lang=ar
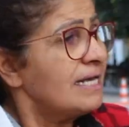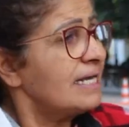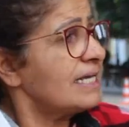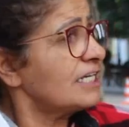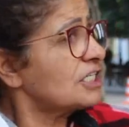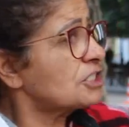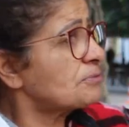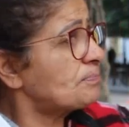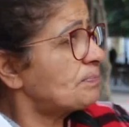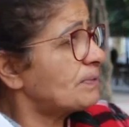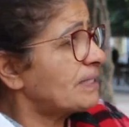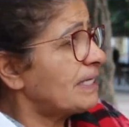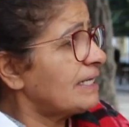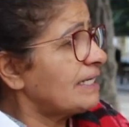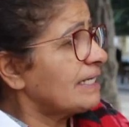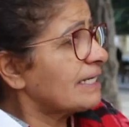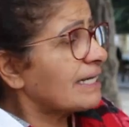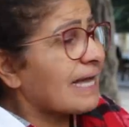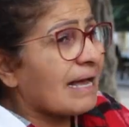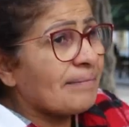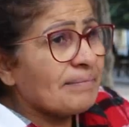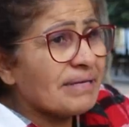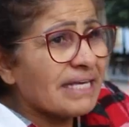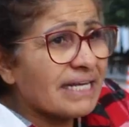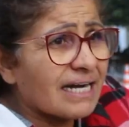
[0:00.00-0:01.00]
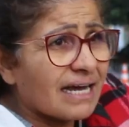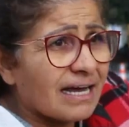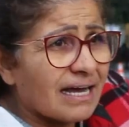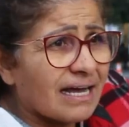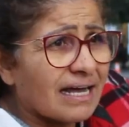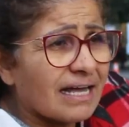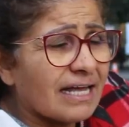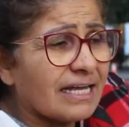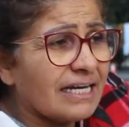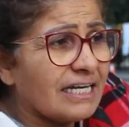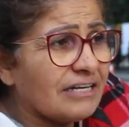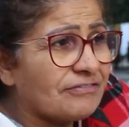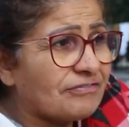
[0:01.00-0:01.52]
اجبد لي كاميرا
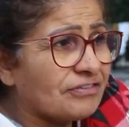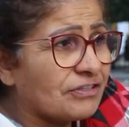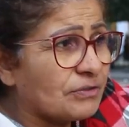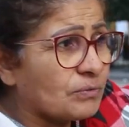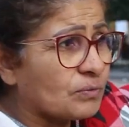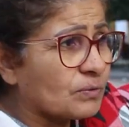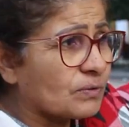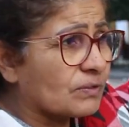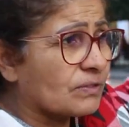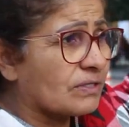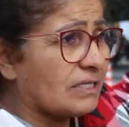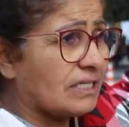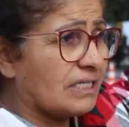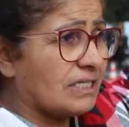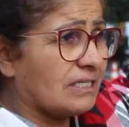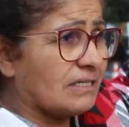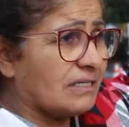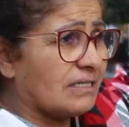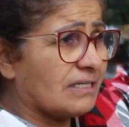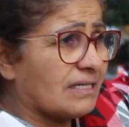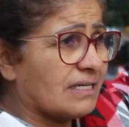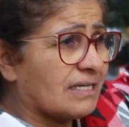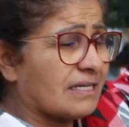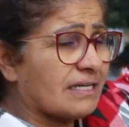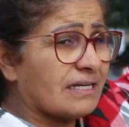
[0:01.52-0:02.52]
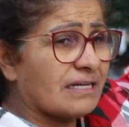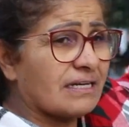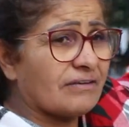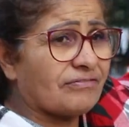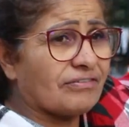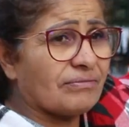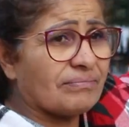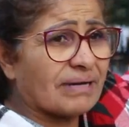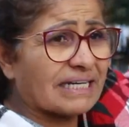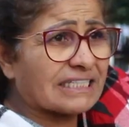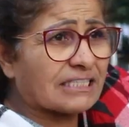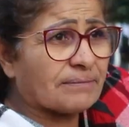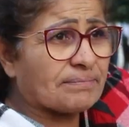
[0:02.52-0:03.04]
اللي في و... آه، اللي
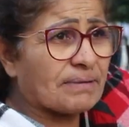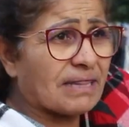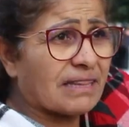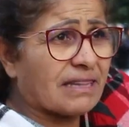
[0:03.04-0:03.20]
في مكتب